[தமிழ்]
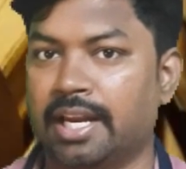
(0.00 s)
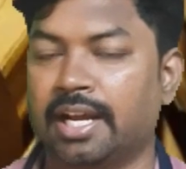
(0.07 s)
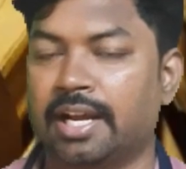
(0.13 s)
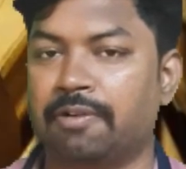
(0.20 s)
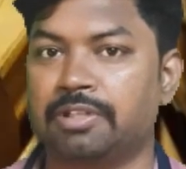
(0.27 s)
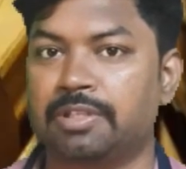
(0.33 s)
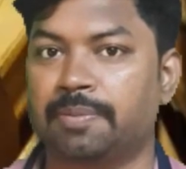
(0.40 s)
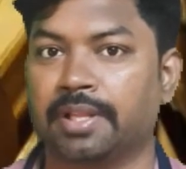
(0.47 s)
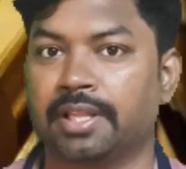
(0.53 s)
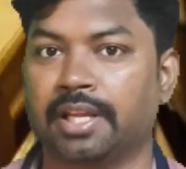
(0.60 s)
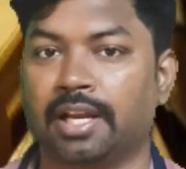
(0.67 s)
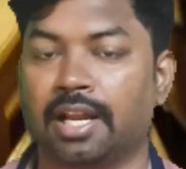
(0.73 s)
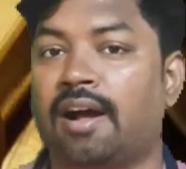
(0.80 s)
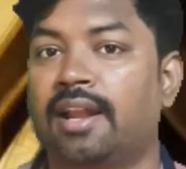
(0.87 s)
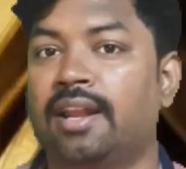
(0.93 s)
நல்லா கவனிச்சு
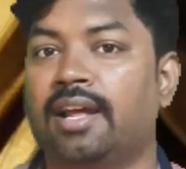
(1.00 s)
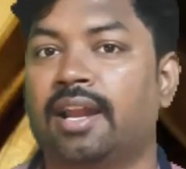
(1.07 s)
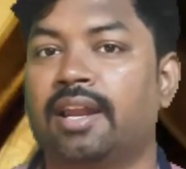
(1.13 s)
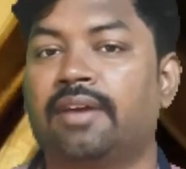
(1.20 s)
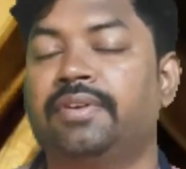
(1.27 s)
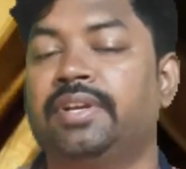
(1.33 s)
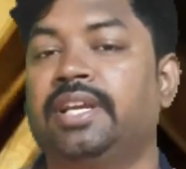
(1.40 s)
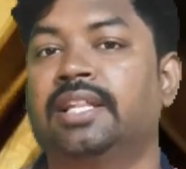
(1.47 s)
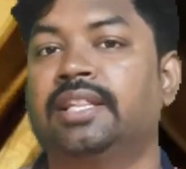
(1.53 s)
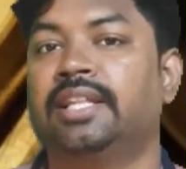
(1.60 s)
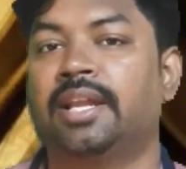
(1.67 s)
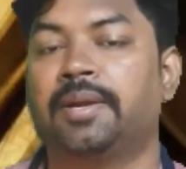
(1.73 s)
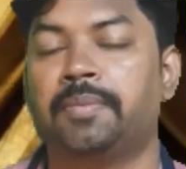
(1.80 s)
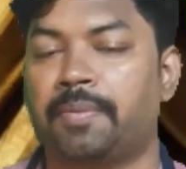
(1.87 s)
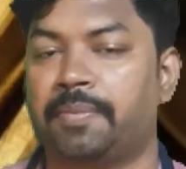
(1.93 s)
பார்த்தீங்க கால அளவு
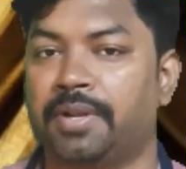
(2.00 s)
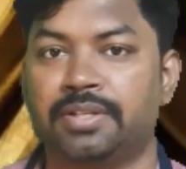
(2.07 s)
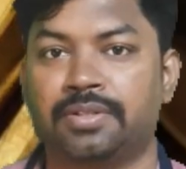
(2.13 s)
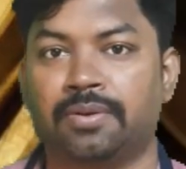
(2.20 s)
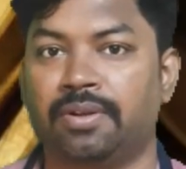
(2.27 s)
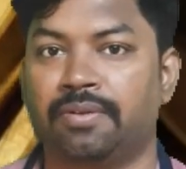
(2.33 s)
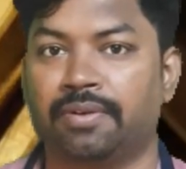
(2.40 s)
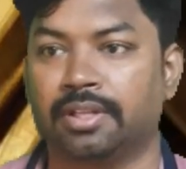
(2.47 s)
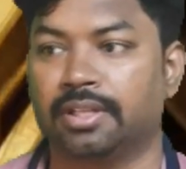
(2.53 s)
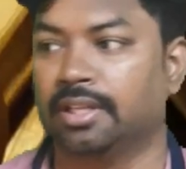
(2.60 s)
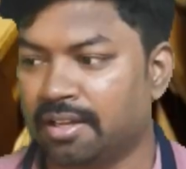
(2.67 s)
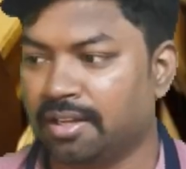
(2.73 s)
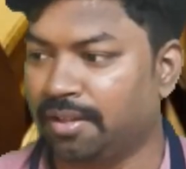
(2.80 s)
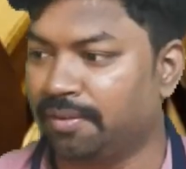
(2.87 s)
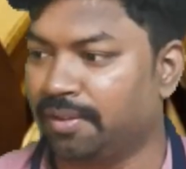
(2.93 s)
இயந்திரம் அப்படின்னு சொல்லி வருது
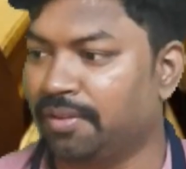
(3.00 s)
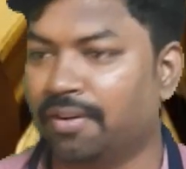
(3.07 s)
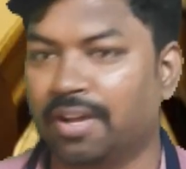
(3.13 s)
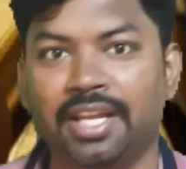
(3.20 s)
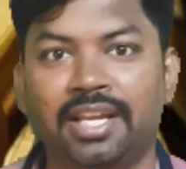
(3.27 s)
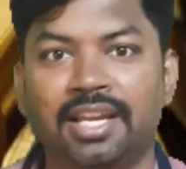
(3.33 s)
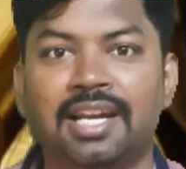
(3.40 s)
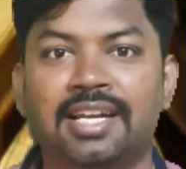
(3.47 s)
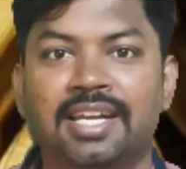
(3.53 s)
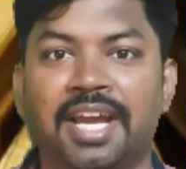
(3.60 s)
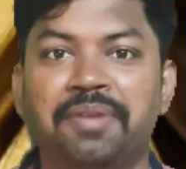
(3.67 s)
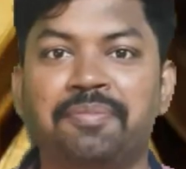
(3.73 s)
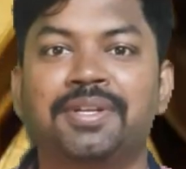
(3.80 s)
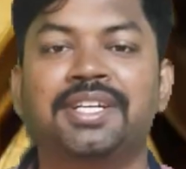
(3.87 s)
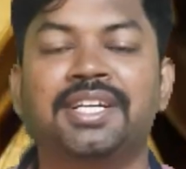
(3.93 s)
இது வரைக்கும் நான்
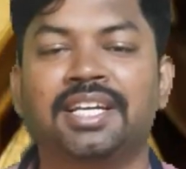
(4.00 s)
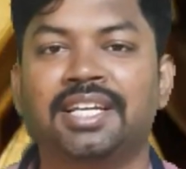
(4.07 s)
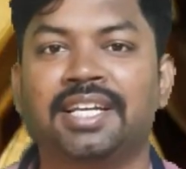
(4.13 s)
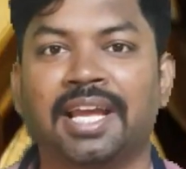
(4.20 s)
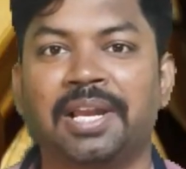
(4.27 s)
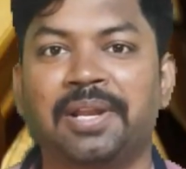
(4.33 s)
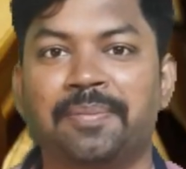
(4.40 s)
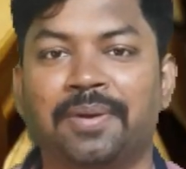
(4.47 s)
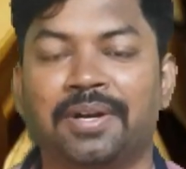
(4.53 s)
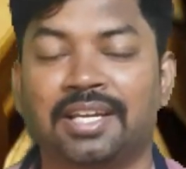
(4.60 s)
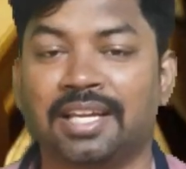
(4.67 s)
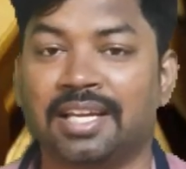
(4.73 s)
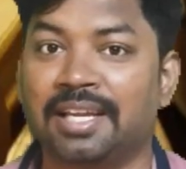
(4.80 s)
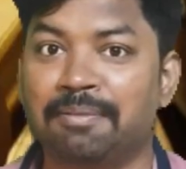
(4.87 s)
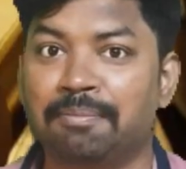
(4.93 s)
டைம் மிஷின்
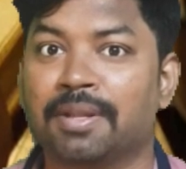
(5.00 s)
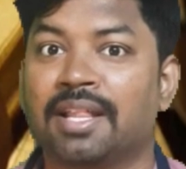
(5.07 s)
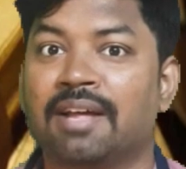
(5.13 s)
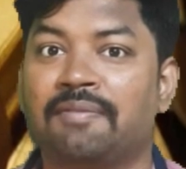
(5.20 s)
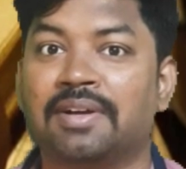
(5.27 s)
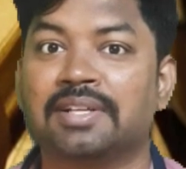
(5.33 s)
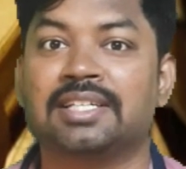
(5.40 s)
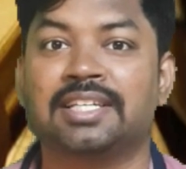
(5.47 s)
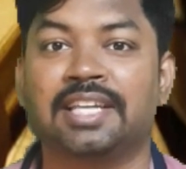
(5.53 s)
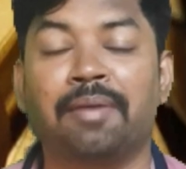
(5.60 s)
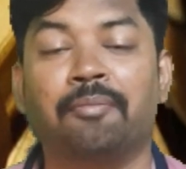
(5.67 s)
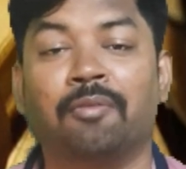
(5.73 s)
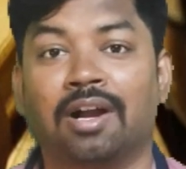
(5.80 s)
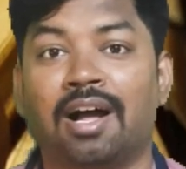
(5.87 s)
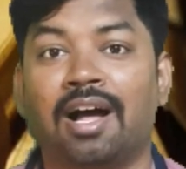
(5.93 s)
கேள்விப்பட்டு இப்போ தான் ஃபஸ்ட்
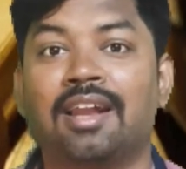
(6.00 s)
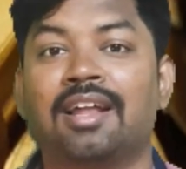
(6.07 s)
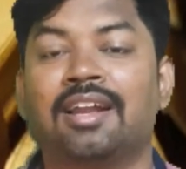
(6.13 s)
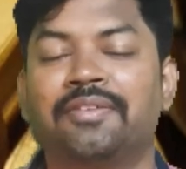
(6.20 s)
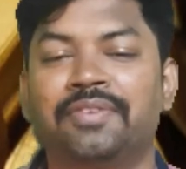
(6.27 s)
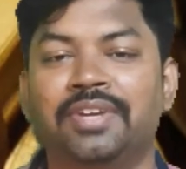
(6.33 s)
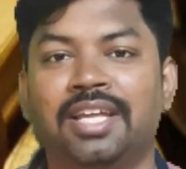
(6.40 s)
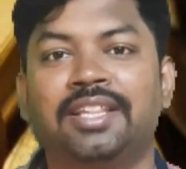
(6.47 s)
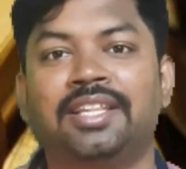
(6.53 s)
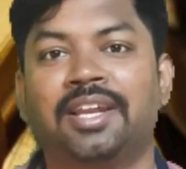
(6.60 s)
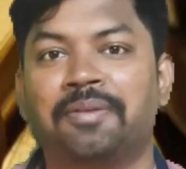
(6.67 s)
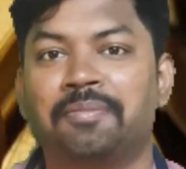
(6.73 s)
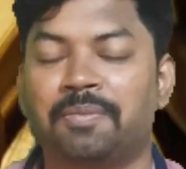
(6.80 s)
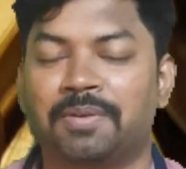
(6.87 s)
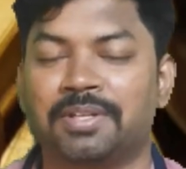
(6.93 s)
டைம் கால அளவு
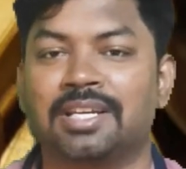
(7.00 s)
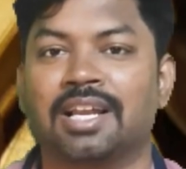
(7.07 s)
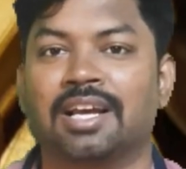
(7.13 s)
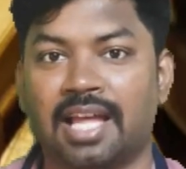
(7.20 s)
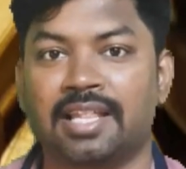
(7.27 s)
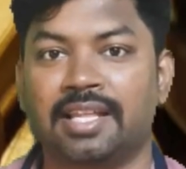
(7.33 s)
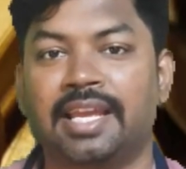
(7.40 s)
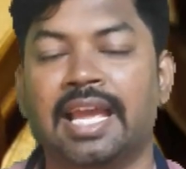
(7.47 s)
இயந்திரம்னு அதுன்னு ஃபஸ்ட் நான் அது